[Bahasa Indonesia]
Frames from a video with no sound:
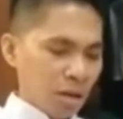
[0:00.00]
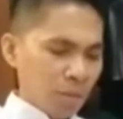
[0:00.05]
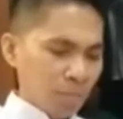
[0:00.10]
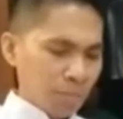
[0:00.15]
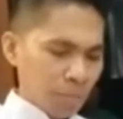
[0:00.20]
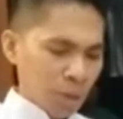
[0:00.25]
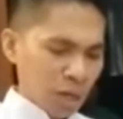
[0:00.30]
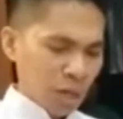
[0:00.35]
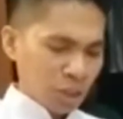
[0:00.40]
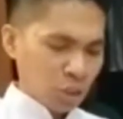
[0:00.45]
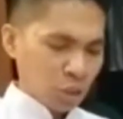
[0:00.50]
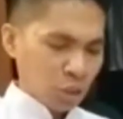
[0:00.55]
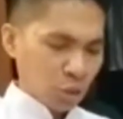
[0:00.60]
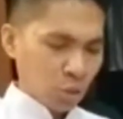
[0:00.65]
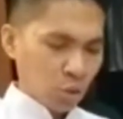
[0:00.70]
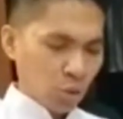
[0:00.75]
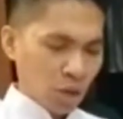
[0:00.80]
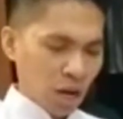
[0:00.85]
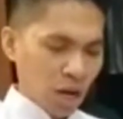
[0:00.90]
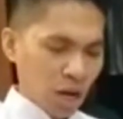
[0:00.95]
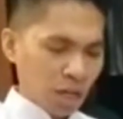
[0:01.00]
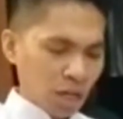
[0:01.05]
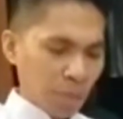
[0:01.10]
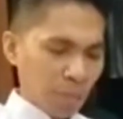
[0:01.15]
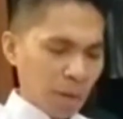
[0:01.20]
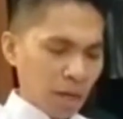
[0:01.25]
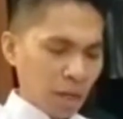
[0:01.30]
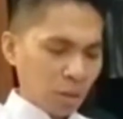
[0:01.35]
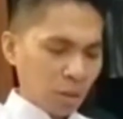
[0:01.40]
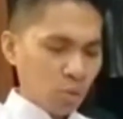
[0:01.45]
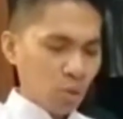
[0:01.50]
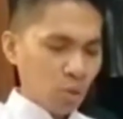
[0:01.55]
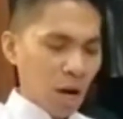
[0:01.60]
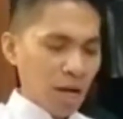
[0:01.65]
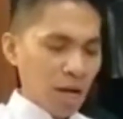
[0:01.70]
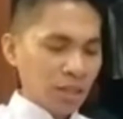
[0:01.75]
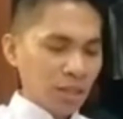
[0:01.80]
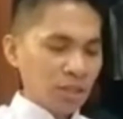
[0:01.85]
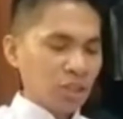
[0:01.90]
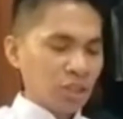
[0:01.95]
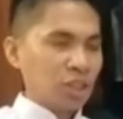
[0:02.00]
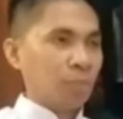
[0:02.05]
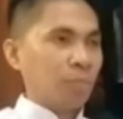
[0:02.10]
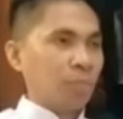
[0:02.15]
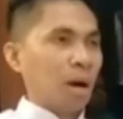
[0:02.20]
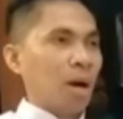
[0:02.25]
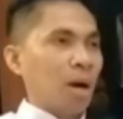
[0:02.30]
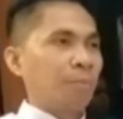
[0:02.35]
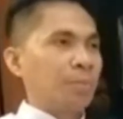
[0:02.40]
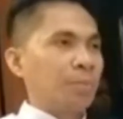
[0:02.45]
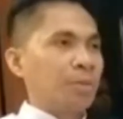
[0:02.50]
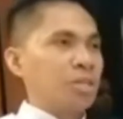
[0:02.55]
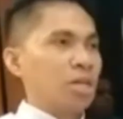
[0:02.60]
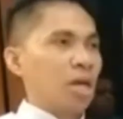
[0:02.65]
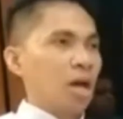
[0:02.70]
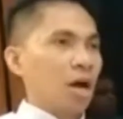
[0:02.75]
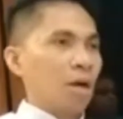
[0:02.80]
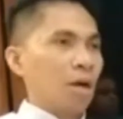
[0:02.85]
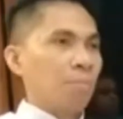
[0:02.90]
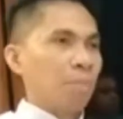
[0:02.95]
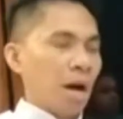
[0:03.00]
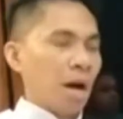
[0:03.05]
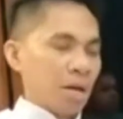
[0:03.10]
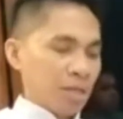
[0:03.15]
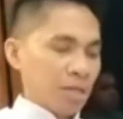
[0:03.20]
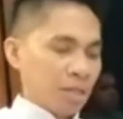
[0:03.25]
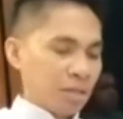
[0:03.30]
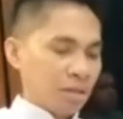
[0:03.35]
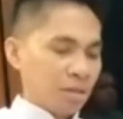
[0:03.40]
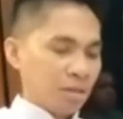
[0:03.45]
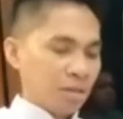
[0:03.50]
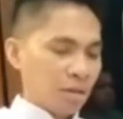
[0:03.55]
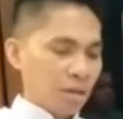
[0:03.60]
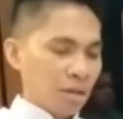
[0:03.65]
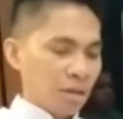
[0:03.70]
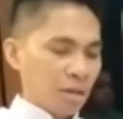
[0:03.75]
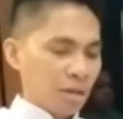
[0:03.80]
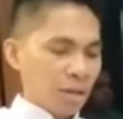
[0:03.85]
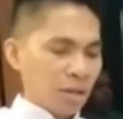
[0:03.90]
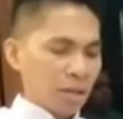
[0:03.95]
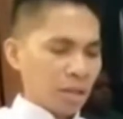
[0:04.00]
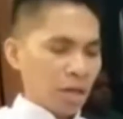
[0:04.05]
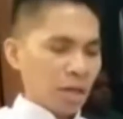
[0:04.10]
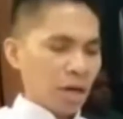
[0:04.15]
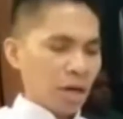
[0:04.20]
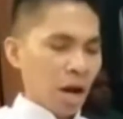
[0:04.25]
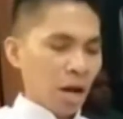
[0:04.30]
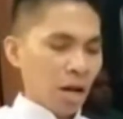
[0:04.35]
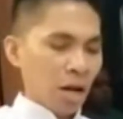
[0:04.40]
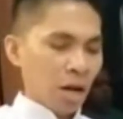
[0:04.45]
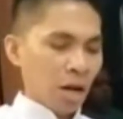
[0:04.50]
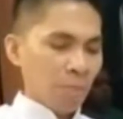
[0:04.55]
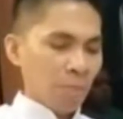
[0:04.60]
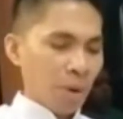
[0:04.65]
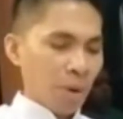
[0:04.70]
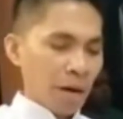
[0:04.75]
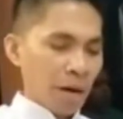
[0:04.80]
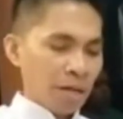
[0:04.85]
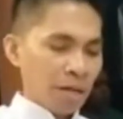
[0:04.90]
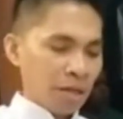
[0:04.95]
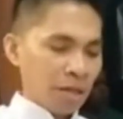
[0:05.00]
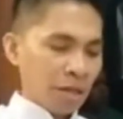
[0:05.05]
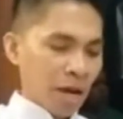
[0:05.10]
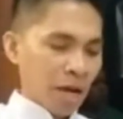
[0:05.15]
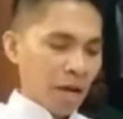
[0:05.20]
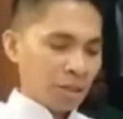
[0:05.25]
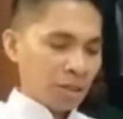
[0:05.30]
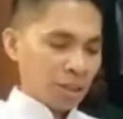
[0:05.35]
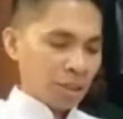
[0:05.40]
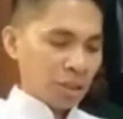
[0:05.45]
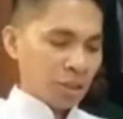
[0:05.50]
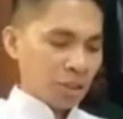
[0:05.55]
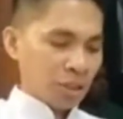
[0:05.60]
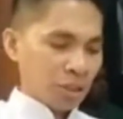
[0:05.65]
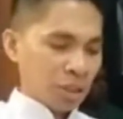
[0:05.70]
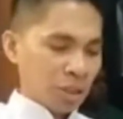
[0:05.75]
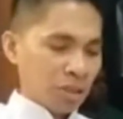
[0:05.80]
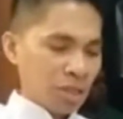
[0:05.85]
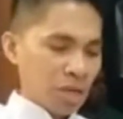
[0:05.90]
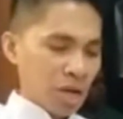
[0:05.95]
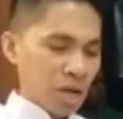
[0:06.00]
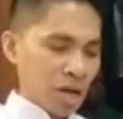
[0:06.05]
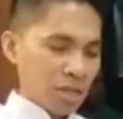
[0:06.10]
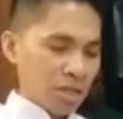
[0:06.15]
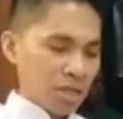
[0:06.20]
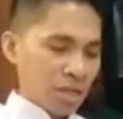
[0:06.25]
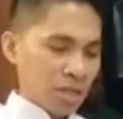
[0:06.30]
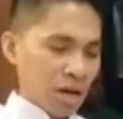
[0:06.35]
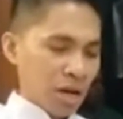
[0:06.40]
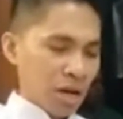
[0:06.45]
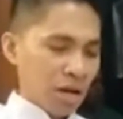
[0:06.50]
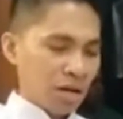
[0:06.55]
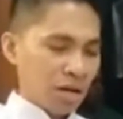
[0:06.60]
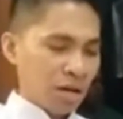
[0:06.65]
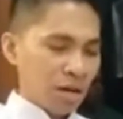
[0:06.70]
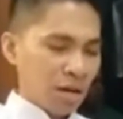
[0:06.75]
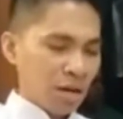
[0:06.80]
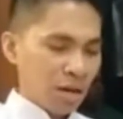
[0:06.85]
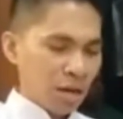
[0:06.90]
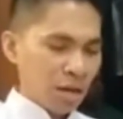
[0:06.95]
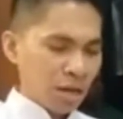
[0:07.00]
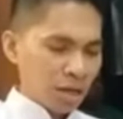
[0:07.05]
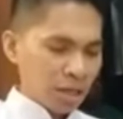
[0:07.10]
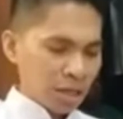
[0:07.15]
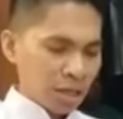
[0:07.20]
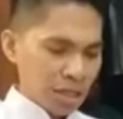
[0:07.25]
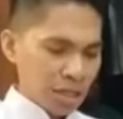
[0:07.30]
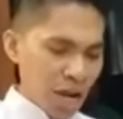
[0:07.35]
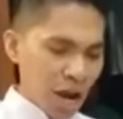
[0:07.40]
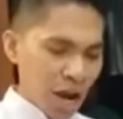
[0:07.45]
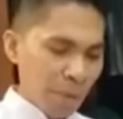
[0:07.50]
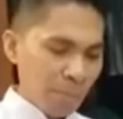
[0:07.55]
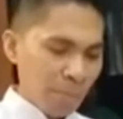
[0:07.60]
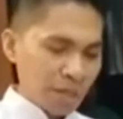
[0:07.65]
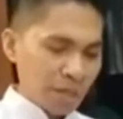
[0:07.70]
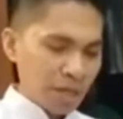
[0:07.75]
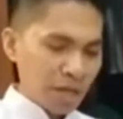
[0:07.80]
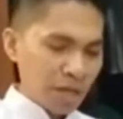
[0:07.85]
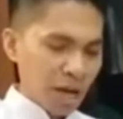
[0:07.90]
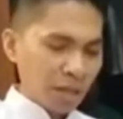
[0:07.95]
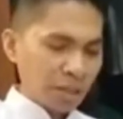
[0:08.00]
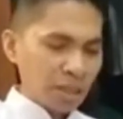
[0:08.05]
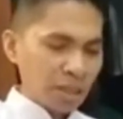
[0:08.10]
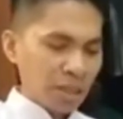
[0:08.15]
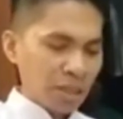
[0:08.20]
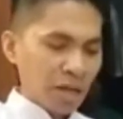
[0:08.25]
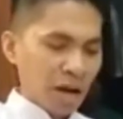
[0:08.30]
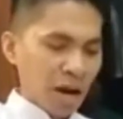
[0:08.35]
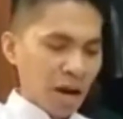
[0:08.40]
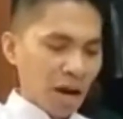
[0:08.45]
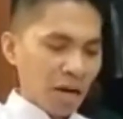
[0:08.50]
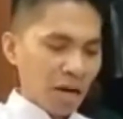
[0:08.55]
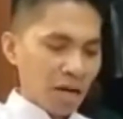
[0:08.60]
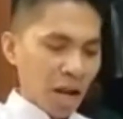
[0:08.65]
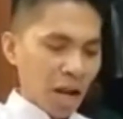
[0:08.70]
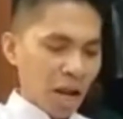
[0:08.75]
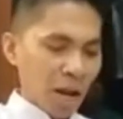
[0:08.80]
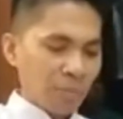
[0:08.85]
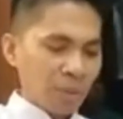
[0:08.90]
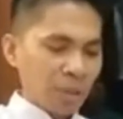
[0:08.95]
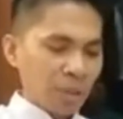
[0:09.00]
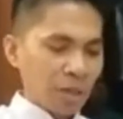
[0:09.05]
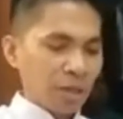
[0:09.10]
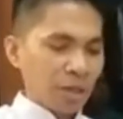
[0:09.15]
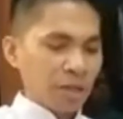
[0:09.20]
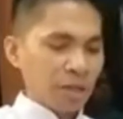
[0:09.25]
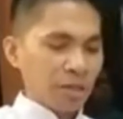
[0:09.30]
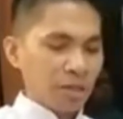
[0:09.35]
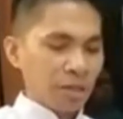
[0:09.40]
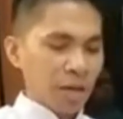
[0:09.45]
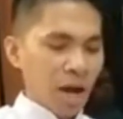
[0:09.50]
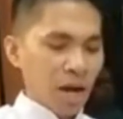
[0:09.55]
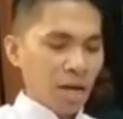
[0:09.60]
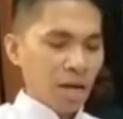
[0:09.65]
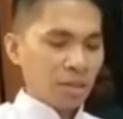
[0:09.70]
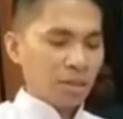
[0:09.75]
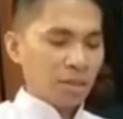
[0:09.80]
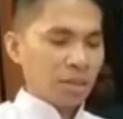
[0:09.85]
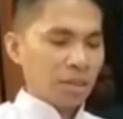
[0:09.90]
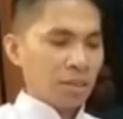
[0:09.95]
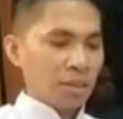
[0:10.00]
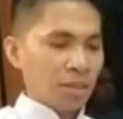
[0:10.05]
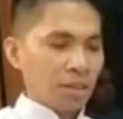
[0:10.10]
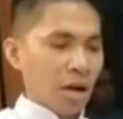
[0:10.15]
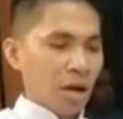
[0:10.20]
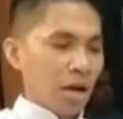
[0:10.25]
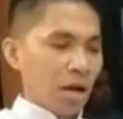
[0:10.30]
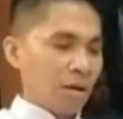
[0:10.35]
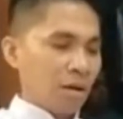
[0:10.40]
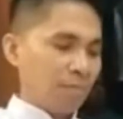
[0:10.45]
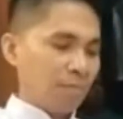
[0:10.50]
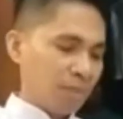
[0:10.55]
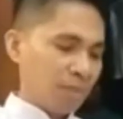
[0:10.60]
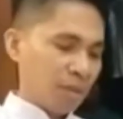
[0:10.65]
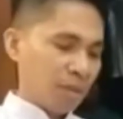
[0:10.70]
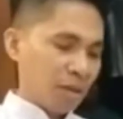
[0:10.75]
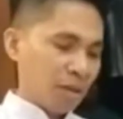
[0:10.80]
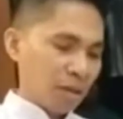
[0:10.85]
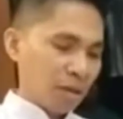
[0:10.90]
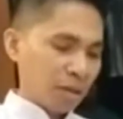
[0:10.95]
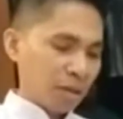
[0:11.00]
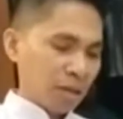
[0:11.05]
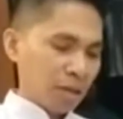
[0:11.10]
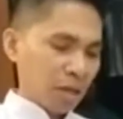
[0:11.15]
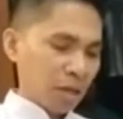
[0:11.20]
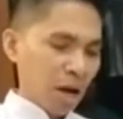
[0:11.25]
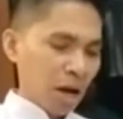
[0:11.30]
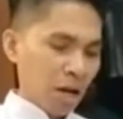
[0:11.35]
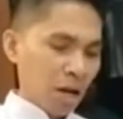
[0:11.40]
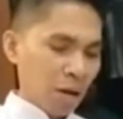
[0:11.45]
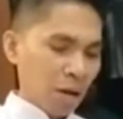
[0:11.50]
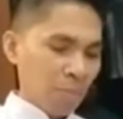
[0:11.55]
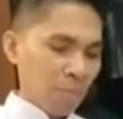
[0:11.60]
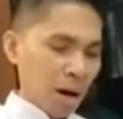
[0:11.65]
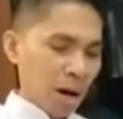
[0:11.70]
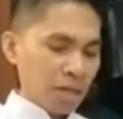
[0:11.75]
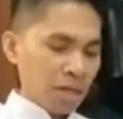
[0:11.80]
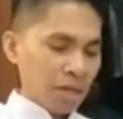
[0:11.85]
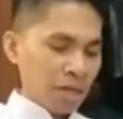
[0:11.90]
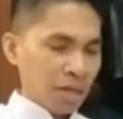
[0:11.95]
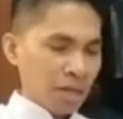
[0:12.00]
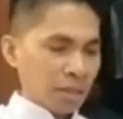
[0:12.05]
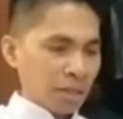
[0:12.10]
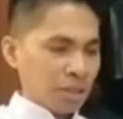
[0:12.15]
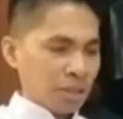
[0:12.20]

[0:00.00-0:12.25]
Bersyukurlah kepada Tuhan sebab ia baik Kekal abadi kasih setianya Dia mengingat kita dalam kerendahan kita Kekal abadi kasih